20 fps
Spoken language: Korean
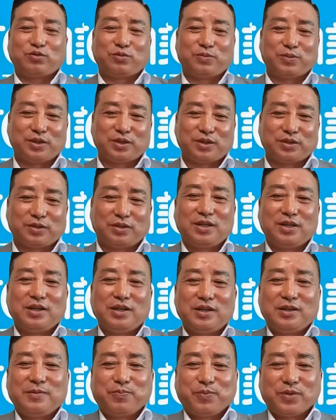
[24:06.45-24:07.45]
해주면서
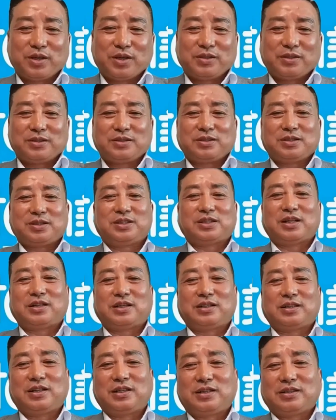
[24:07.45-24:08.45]

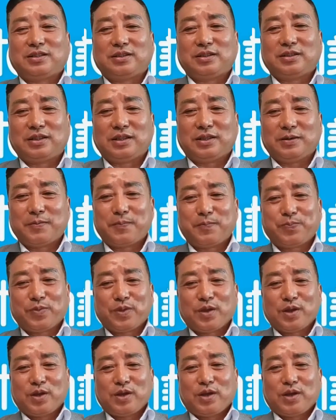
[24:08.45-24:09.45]
시작을 했더니